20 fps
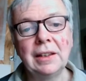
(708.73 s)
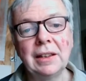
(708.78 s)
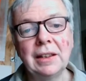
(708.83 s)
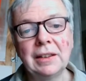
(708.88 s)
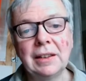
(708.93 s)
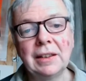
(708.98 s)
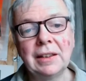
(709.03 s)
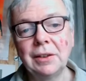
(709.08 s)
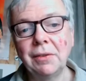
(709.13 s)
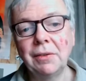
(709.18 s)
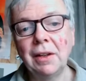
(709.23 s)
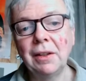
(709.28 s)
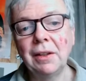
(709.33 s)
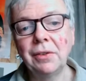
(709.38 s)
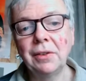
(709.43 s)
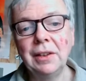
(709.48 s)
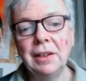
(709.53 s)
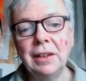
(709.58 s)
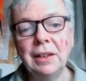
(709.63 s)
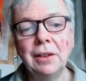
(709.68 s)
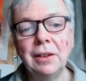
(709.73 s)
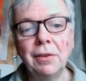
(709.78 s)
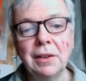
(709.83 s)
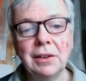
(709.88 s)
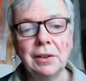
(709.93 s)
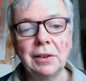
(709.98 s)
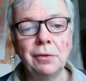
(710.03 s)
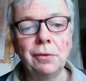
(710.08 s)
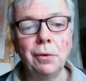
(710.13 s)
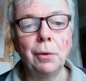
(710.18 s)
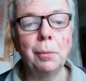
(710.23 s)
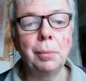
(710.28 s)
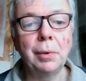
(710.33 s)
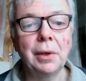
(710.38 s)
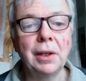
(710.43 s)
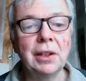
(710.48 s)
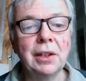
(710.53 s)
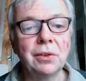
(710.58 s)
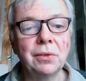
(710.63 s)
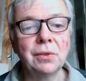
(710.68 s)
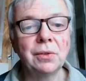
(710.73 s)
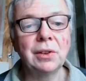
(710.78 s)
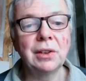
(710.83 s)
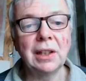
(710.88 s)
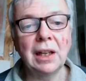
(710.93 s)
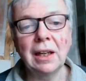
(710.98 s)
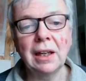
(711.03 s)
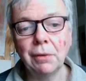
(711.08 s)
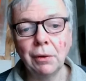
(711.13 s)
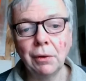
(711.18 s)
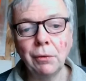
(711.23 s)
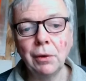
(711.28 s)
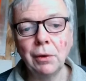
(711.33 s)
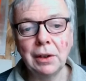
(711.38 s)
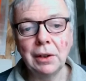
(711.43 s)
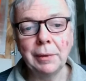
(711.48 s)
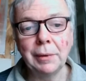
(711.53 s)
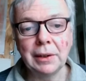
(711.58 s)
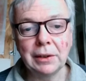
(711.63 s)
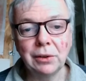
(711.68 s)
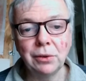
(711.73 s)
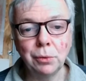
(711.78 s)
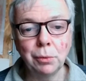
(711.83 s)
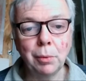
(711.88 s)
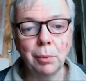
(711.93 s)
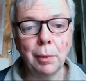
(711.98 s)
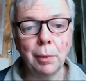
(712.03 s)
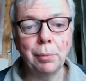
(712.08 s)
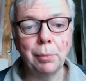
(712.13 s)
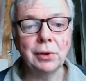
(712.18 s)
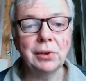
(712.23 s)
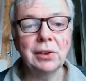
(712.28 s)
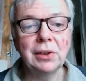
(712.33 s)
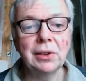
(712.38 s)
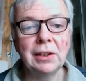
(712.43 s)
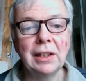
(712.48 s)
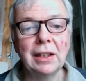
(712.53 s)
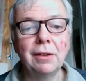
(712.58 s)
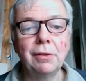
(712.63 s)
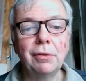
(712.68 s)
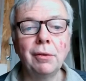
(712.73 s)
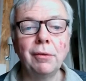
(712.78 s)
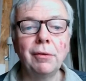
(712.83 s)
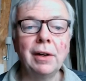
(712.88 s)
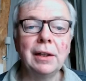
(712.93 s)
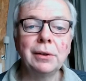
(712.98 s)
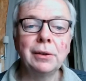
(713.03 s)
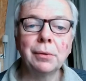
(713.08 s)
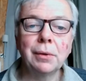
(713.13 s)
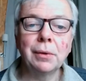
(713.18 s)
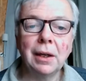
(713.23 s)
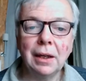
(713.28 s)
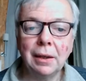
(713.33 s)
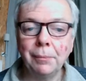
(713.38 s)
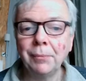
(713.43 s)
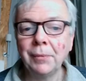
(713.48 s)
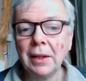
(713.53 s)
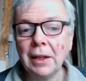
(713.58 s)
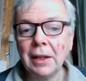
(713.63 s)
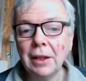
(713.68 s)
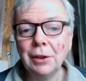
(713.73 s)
dass da zwei von ihnen quasi vorbrechen und sagen, wir wollen aber jetzt einen super Posten in deiner Verwaltung haben,